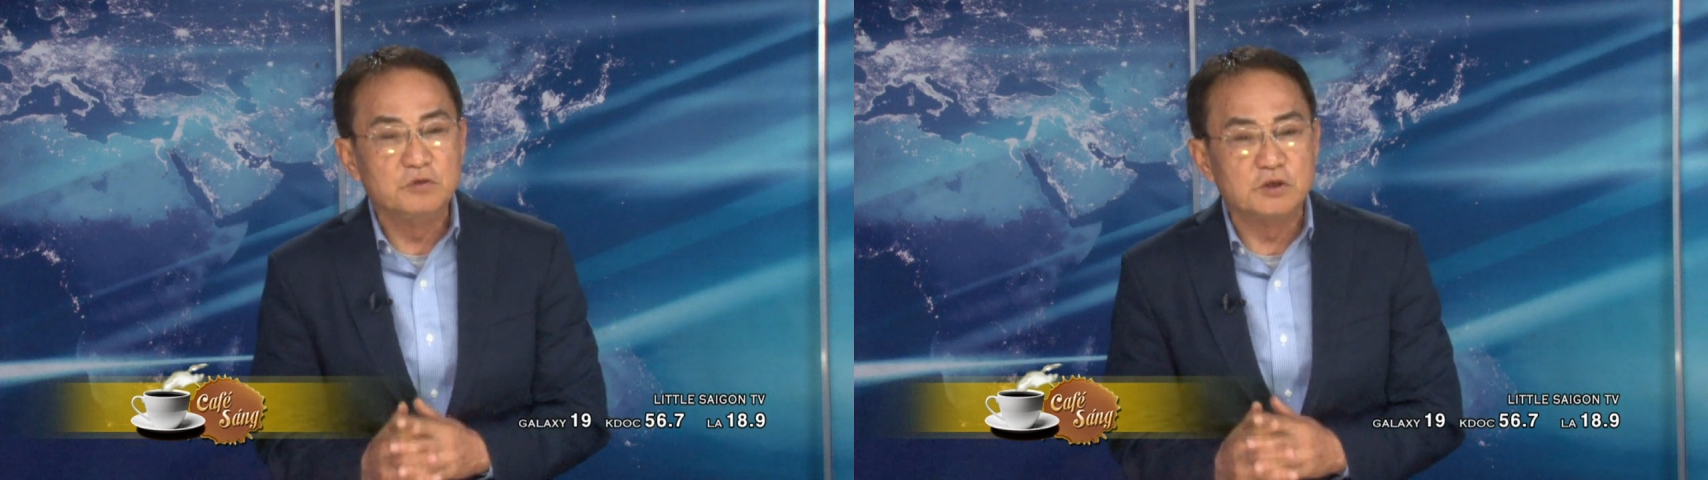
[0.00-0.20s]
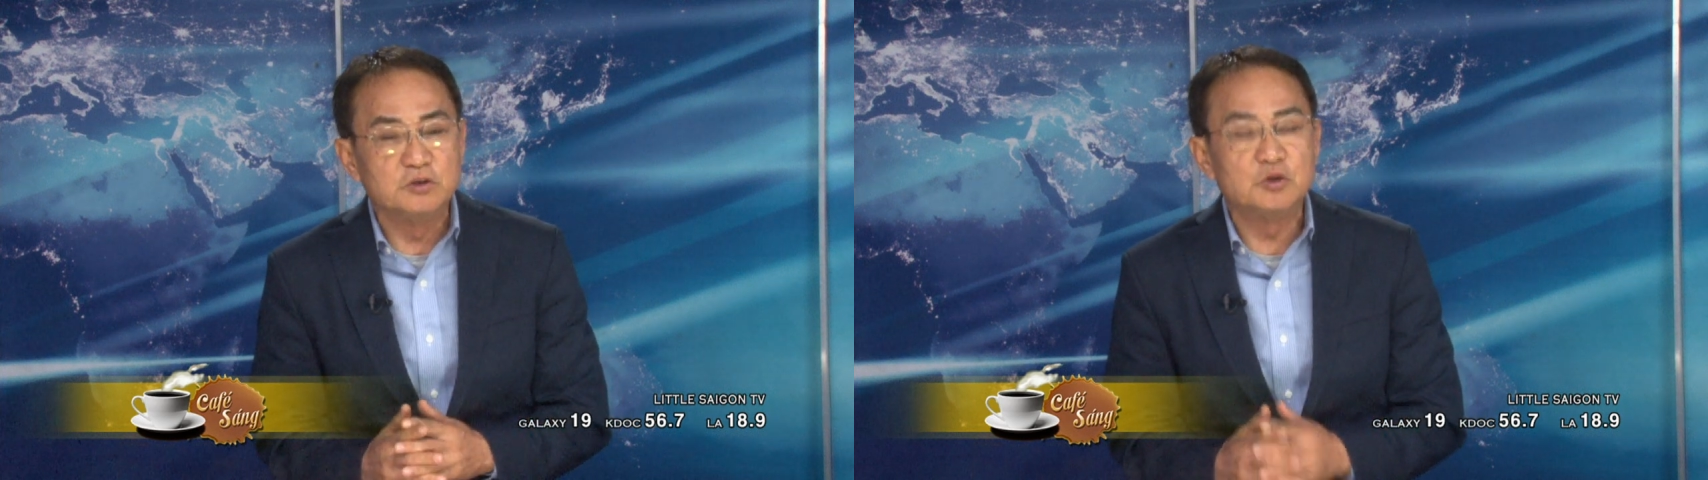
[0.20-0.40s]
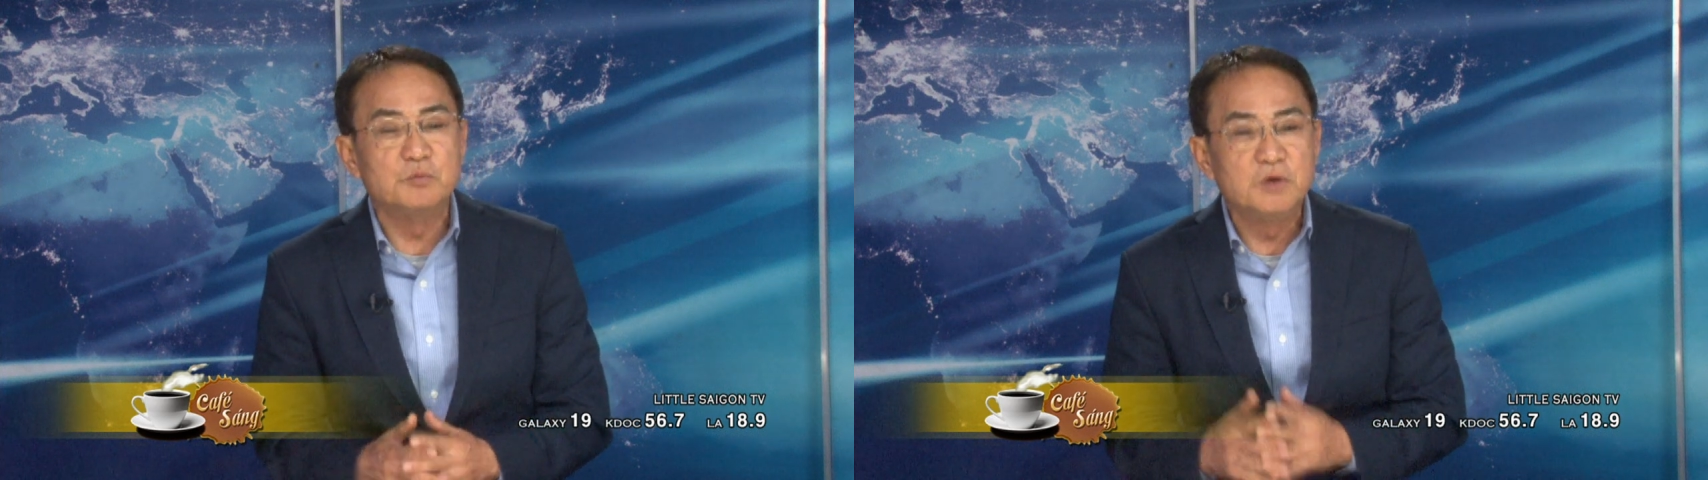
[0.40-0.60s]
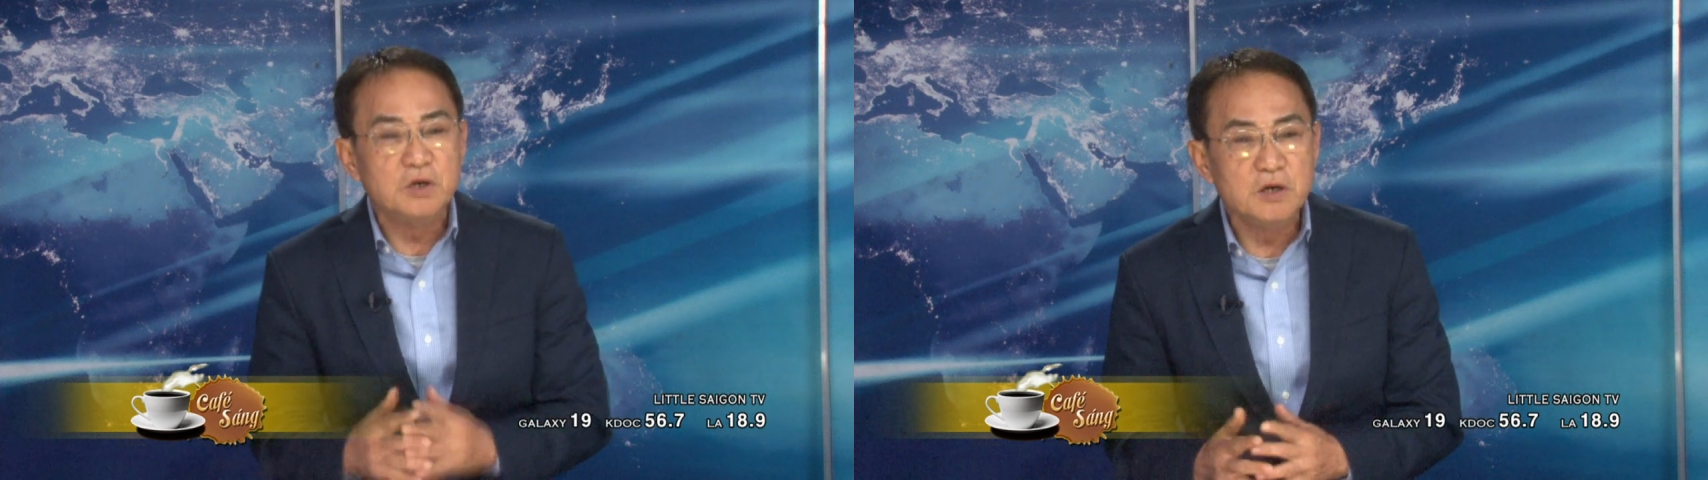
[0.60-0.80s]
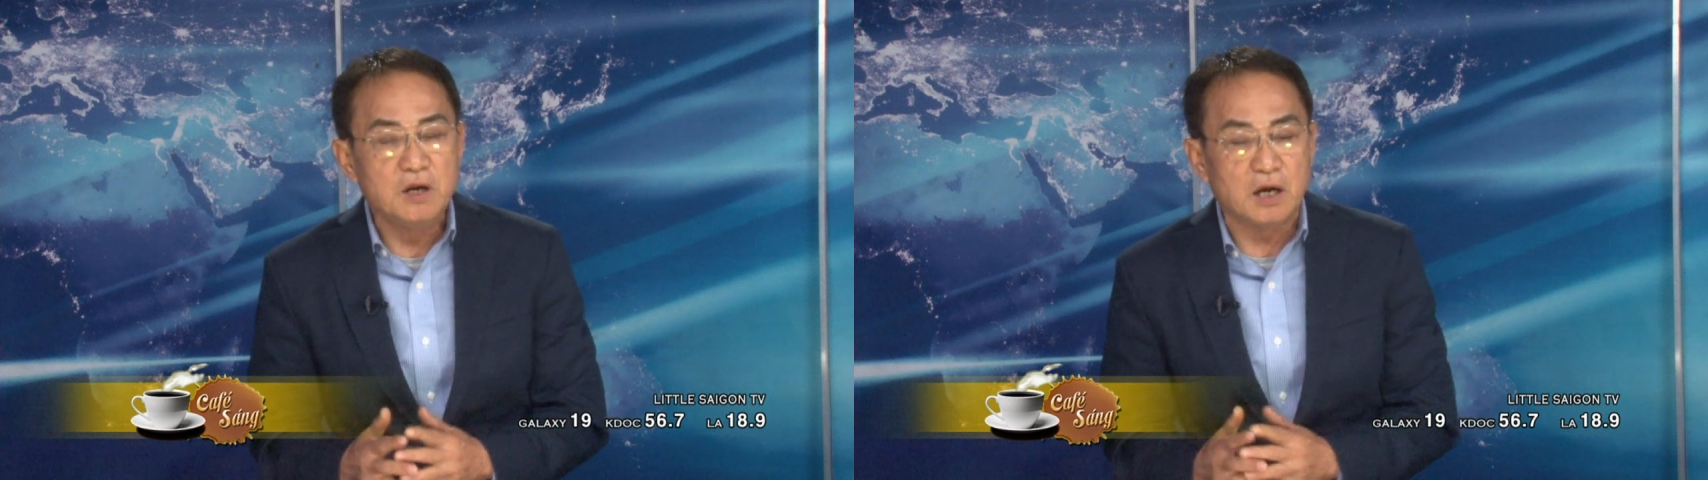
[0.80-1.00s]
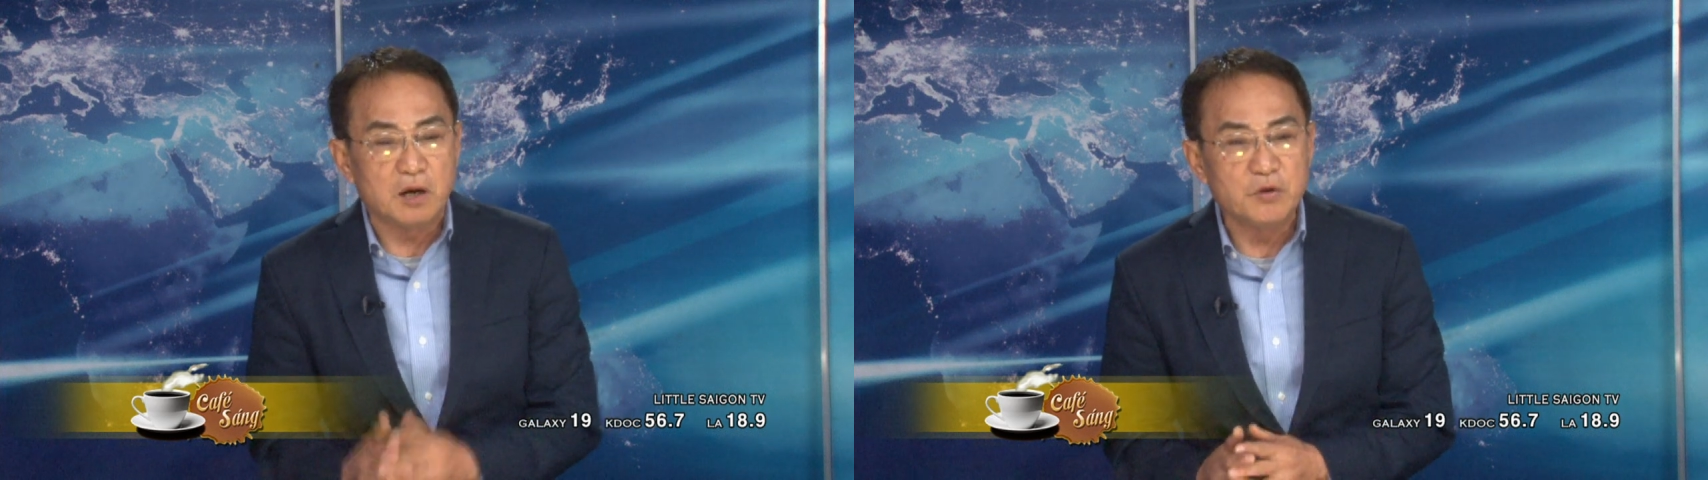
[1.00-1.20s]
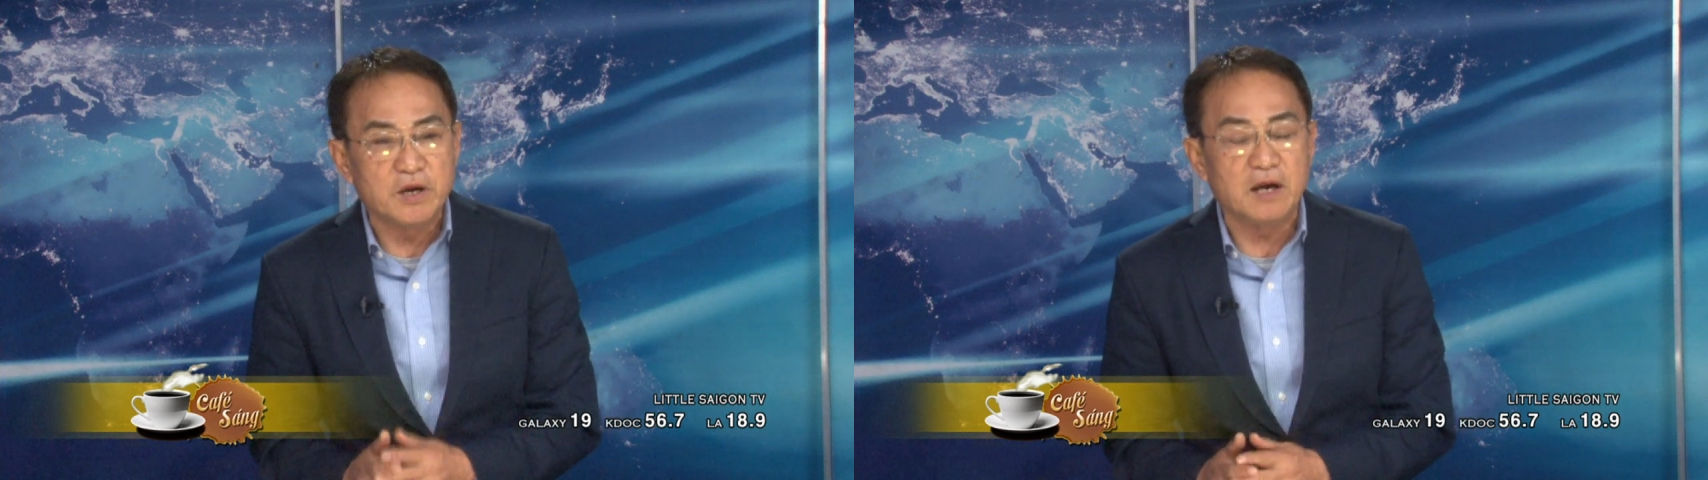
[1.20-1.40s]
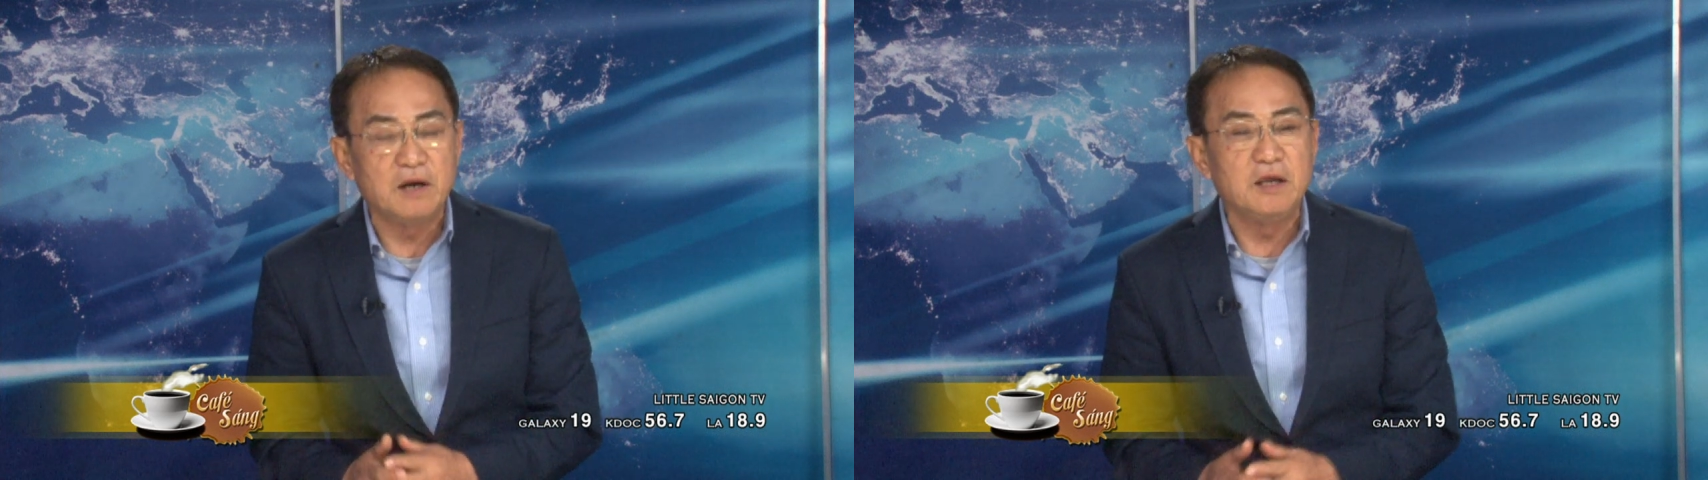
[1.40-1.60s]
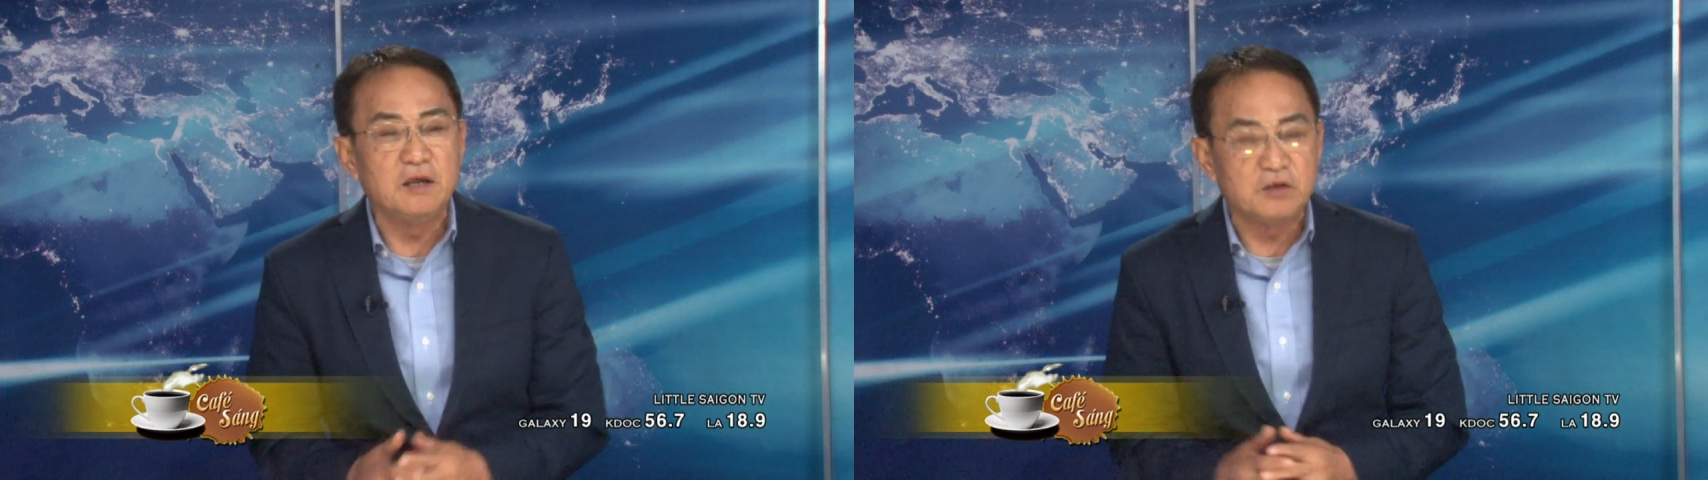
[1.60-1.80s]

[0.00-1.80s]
Donald Trump hơn là ông Kelly,